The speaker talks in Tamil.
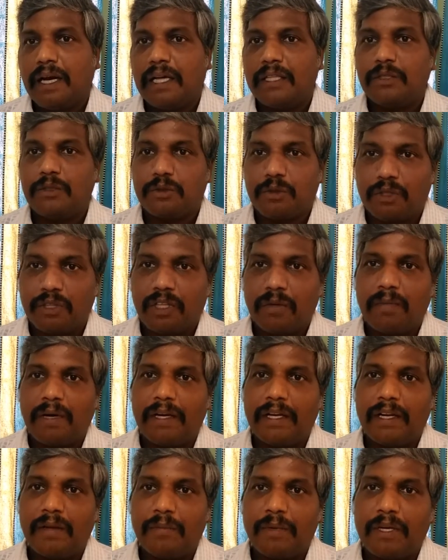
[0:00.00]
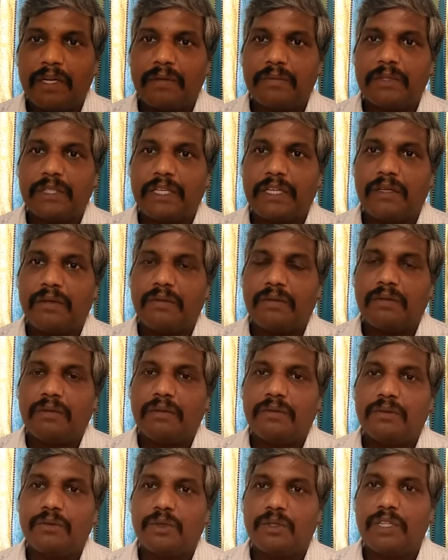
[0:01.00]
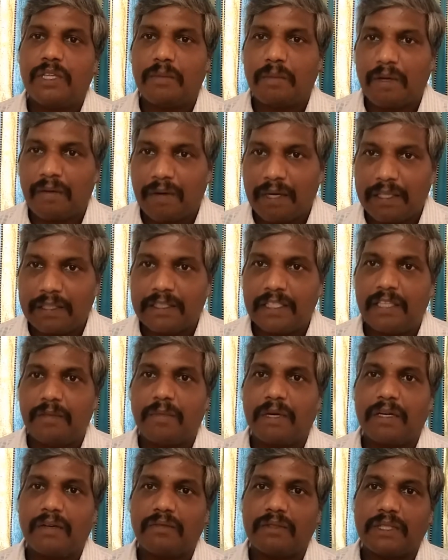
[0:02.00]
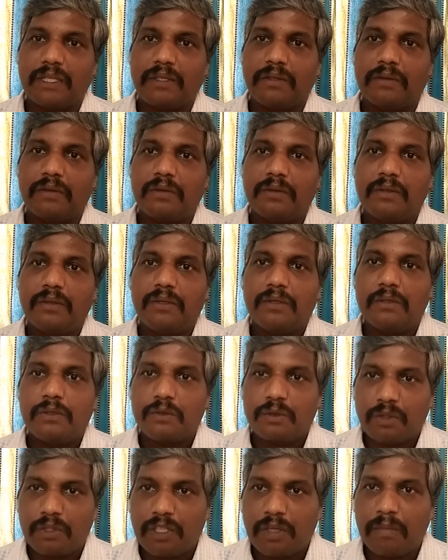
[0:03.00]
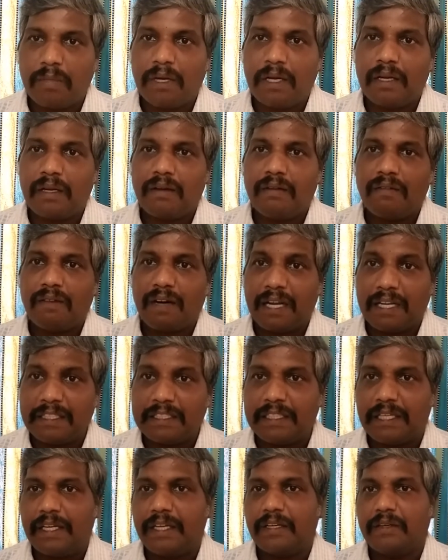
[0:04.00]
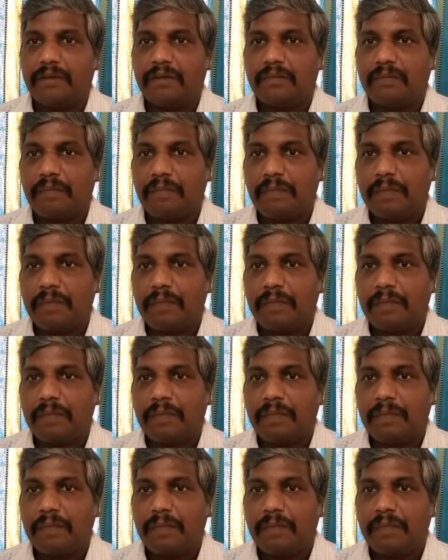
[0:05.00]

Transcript: அது சொந்தமாக இனப்பெருக்கம் செய்யணும் சொந்தமாக வளர்ச்சி மாற்றம் செய்யணும் சொந்தமாக வளர்ச்சி அடையணும்